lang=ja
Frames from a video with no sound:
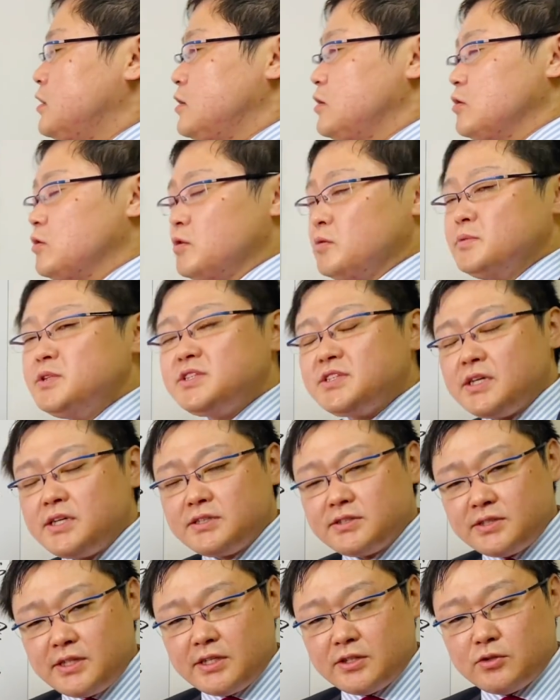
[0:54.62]
尾身
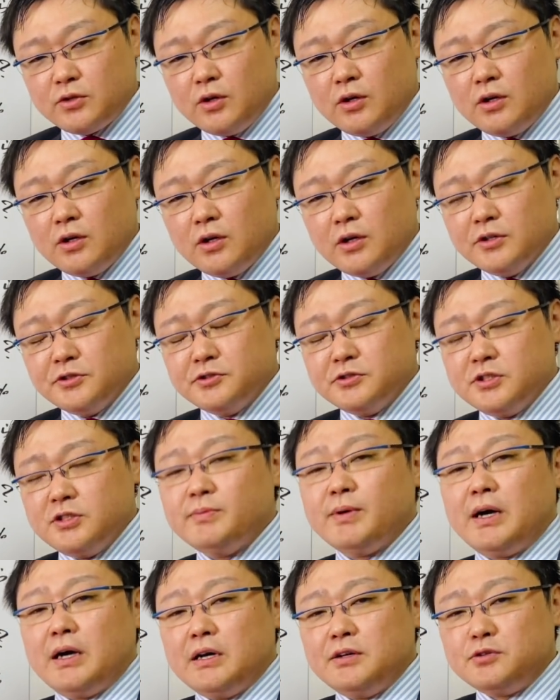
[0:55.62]
先生という
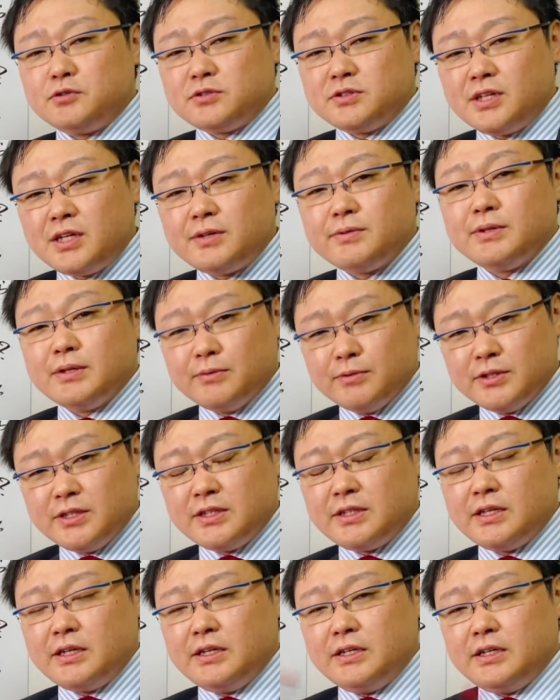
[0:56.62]
今よくテレビでも出
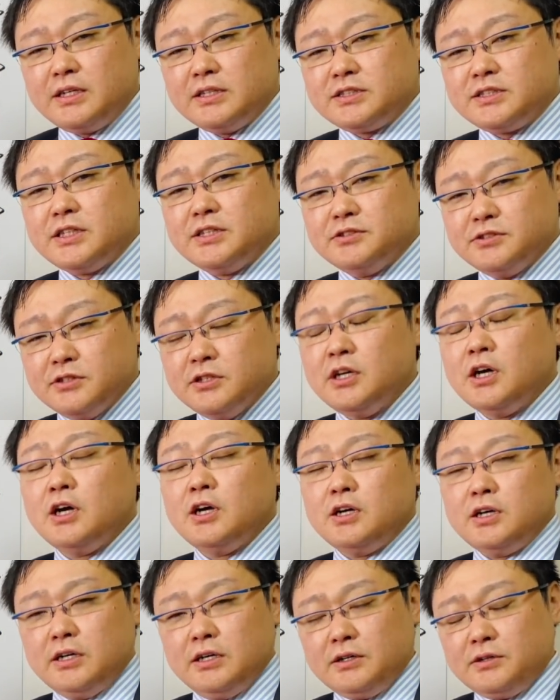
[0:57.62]
ていらっしゃる、
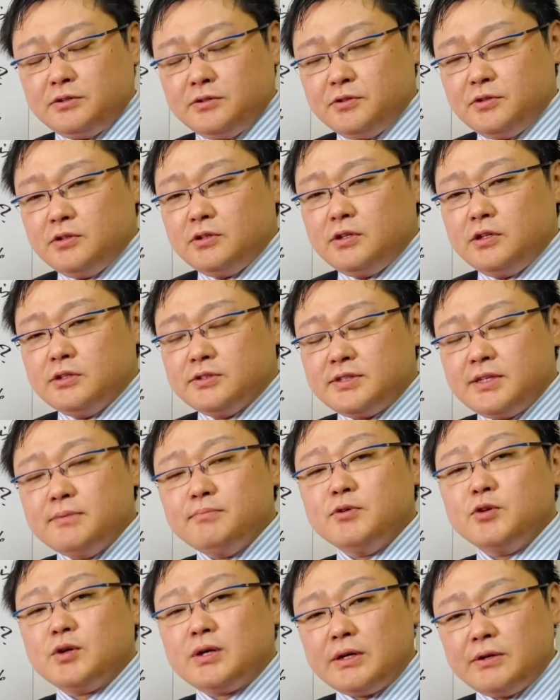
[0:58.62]
えー、この専
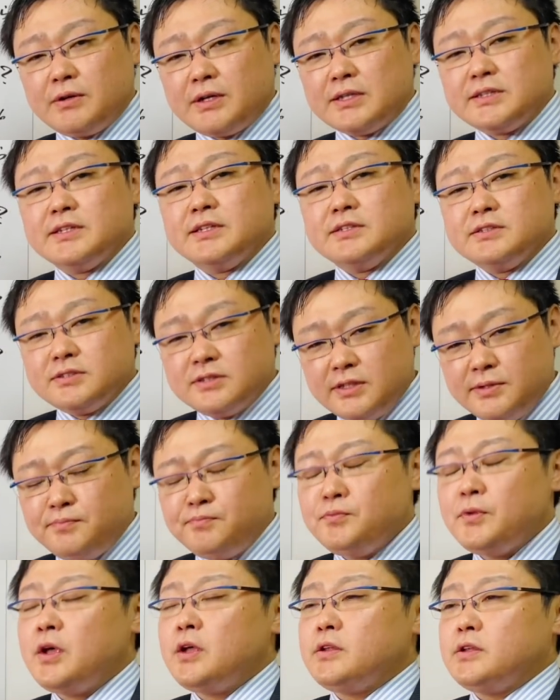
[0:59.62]
門家の方ですね
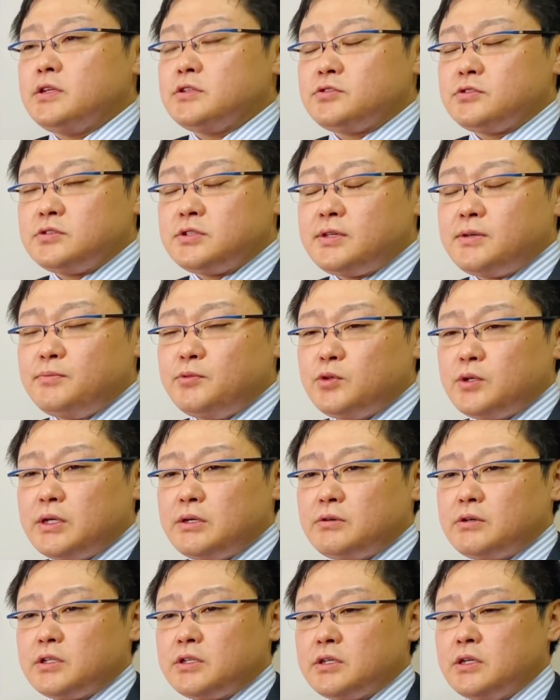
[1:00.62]
でその専門家
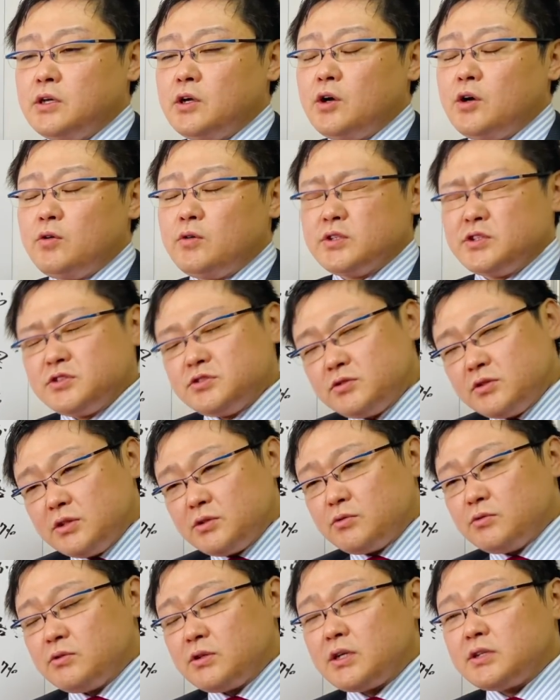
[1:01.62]
の方私は
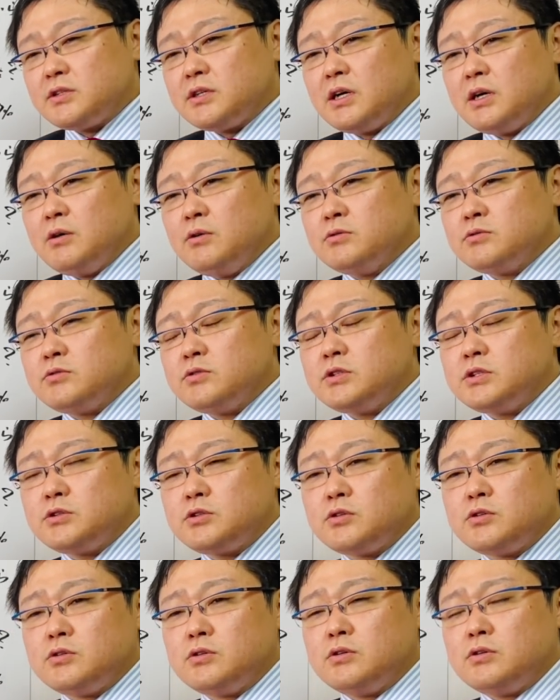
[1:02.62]
ねこの方は本当に
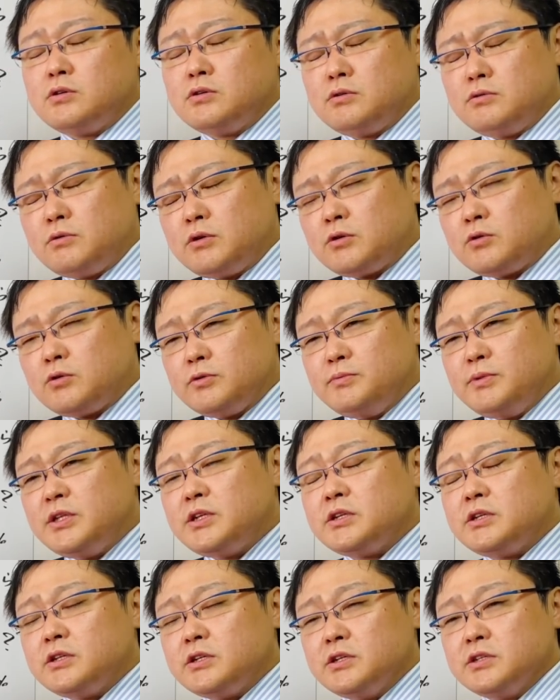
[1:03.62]
今日こ
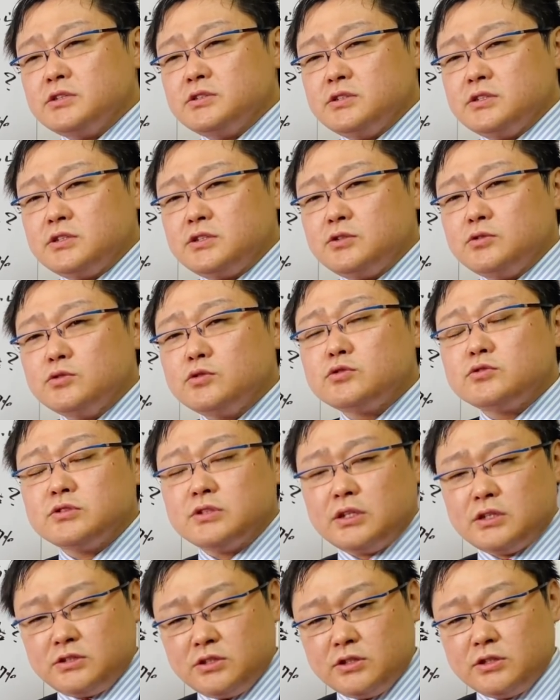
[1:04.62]
ててですね気の毒に
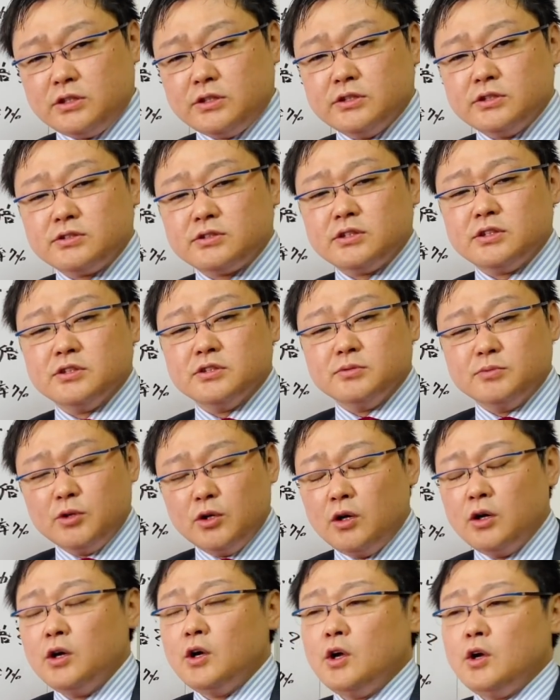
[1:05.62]
なっちゃったんですけれど
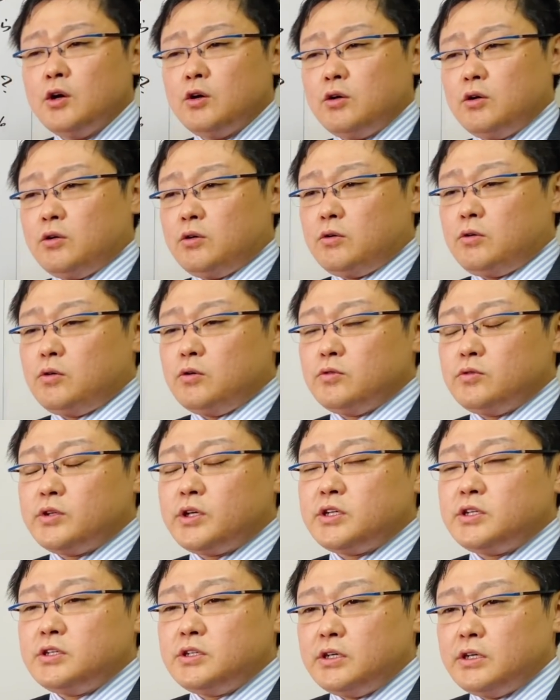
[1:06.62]
もこん
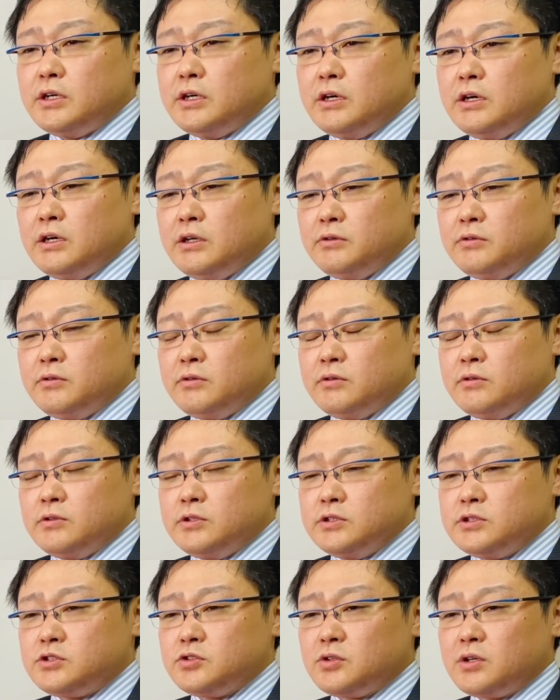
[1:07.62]
なにねあの
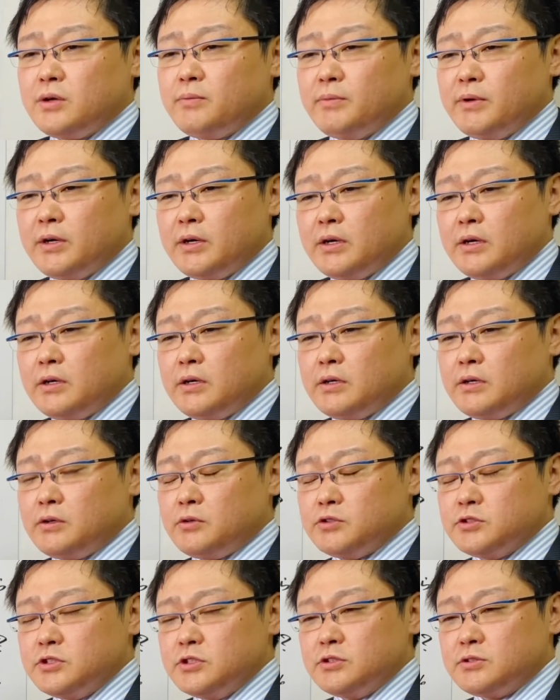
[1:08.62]
一生懸命
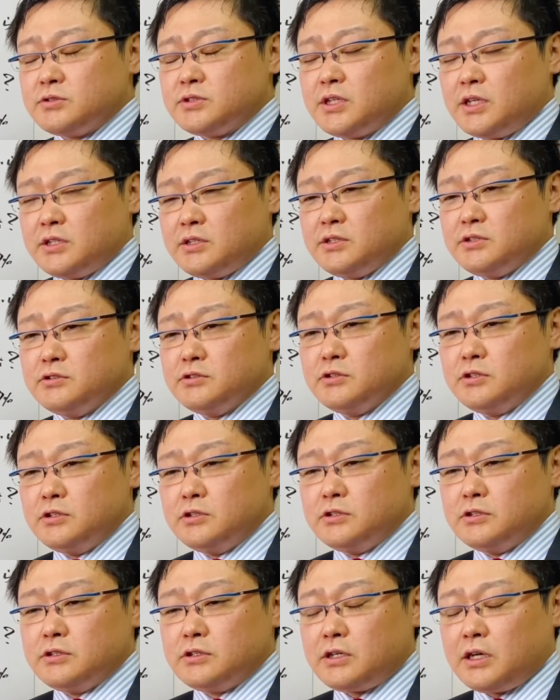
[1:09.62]
ご尽力されてる
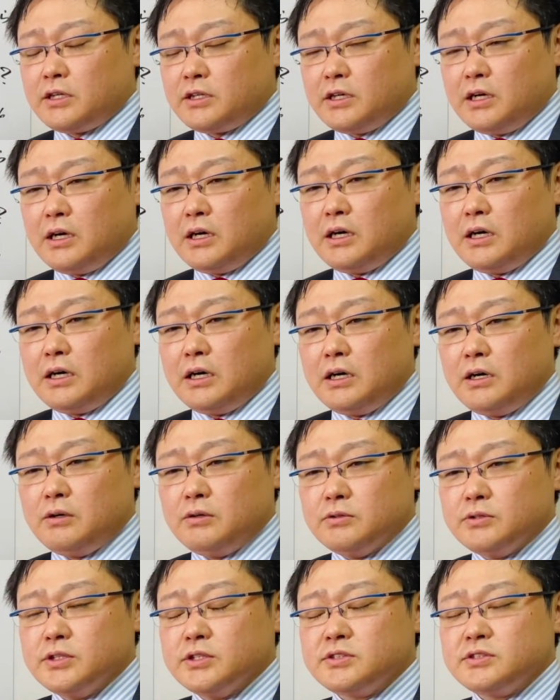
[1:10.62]
方
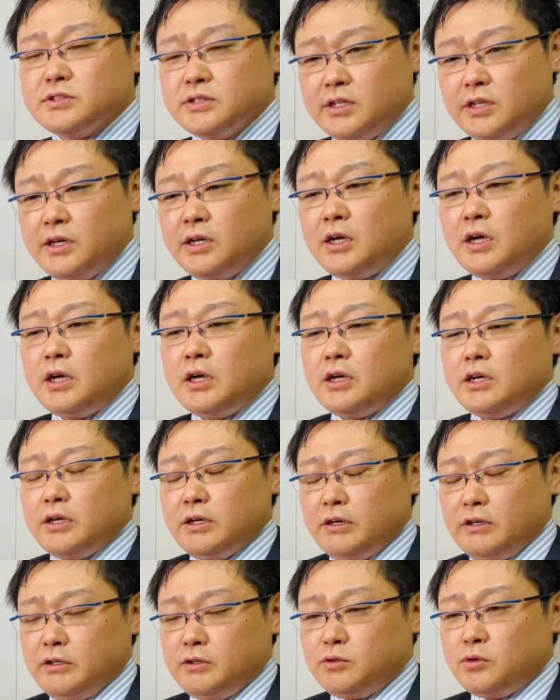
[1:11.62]
をですね、
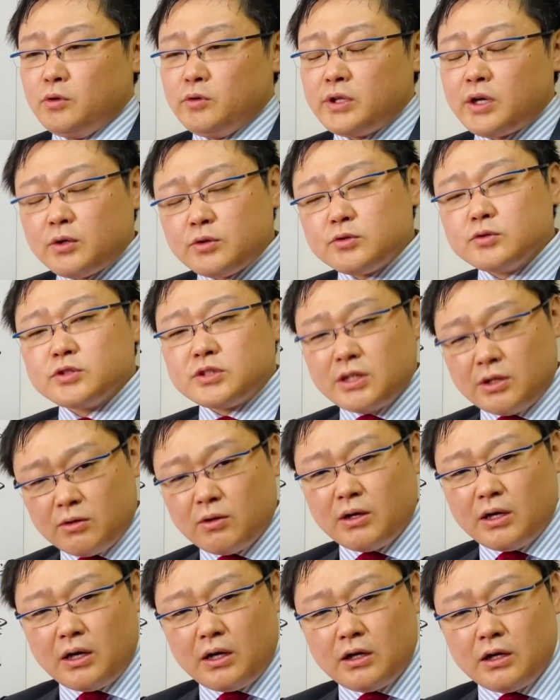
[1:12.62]
えどんなことをした
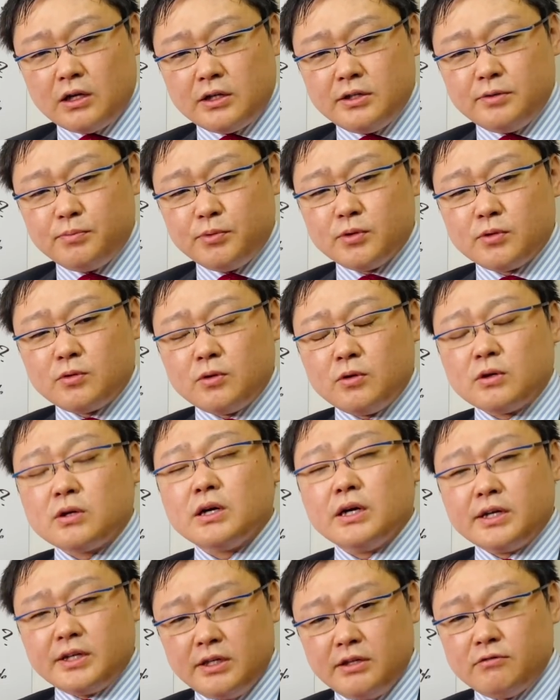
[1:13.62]
のか日本の国
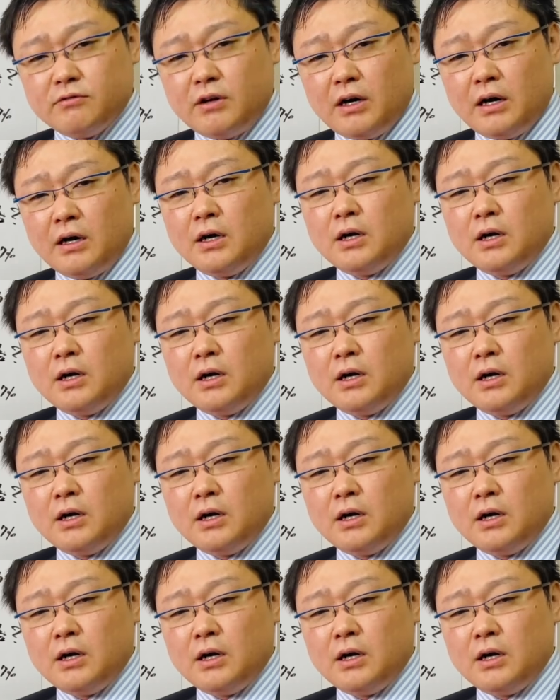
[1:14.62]
会議員は。